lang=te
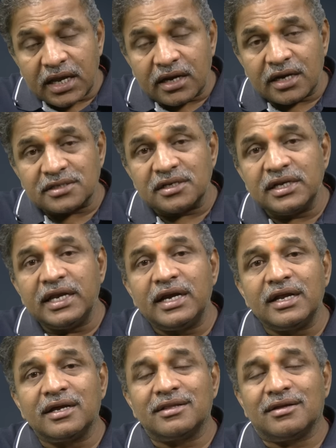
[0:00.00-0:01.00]
నాయకుడు అసలు
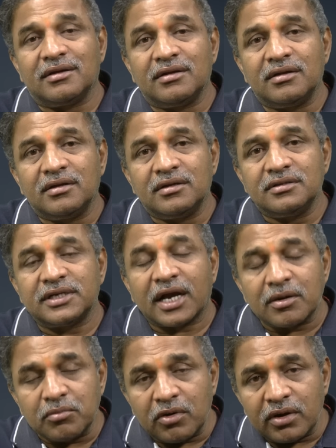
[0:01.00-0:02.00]
లేడు కదా
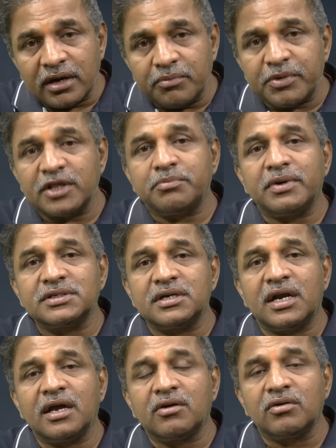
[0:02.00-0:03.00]
జగన్మోహన్ రెడ్డి ప్రతిపక్ష
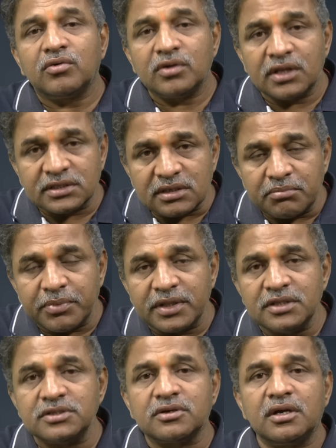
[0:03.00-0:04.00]
నాయకుడు హోదా
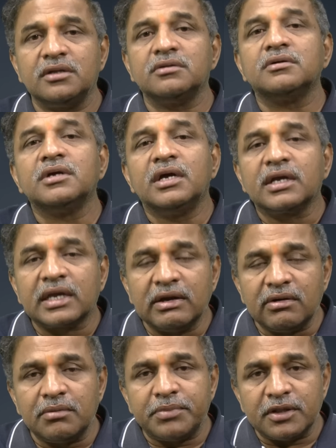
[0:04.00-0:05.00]
సంపాదించుకోలేదు
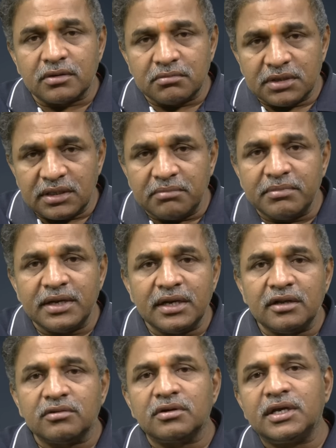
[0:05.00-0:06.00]
కేవలం పదకొండు మంది
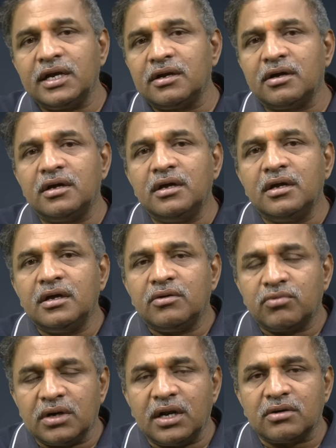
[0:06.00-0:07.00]
ఎమ్మెల్యేలతో ఆయన
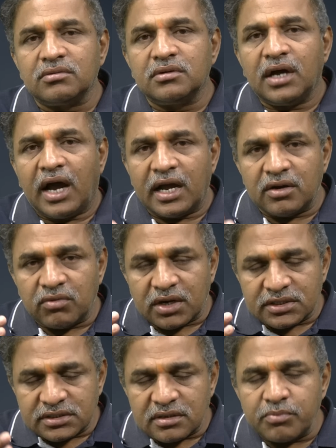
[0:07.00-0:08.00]
ఉన్నారు ఆయన ఒక
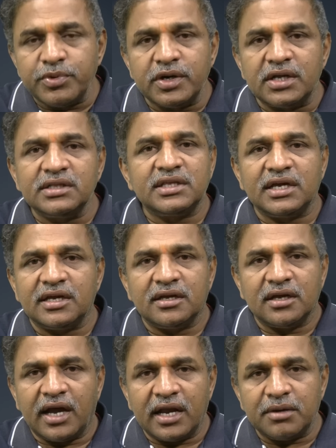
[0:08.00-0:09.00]
సభ్యుడు అంతే
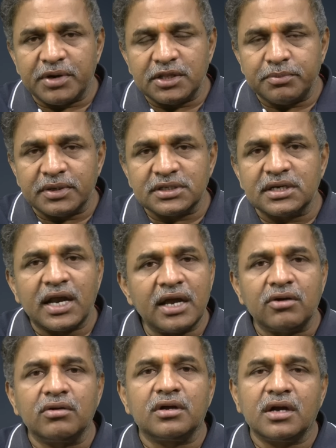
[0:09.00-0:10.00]
ఆయన ప్రతిపక్ష
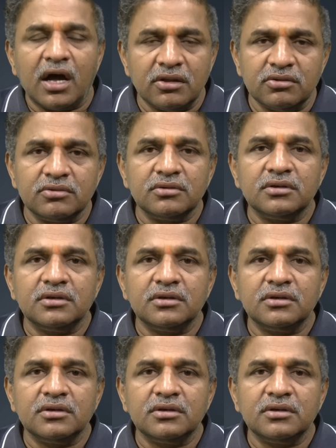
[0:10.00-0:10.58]
నాయకుడు కాదు